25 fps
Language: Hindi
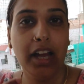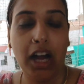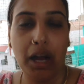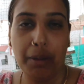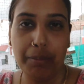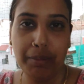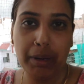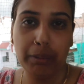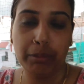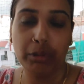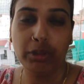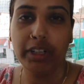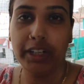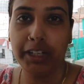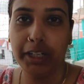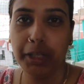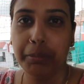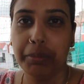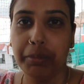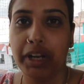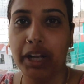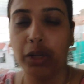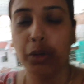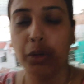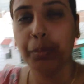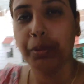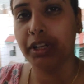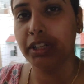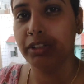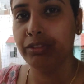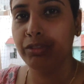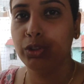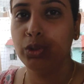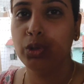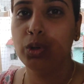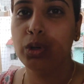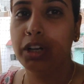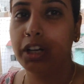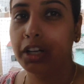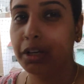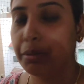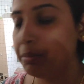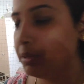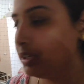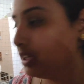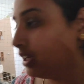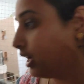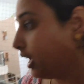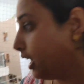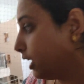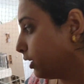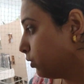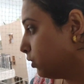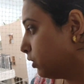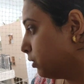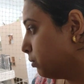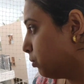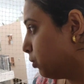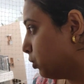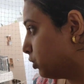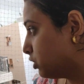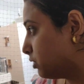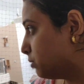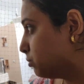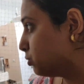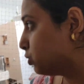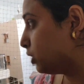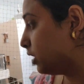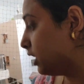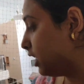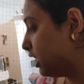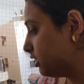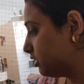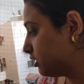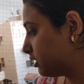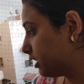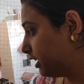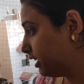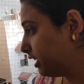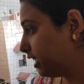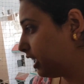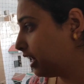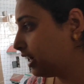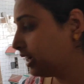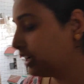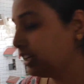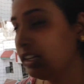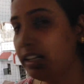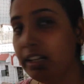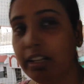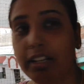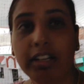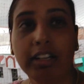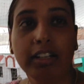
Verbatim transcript: अपने आप लोग ठंडे में आई हूँ पर अद्विक को गर्म में नहलाया क्योंकि मौसम जो है आज ठंडा है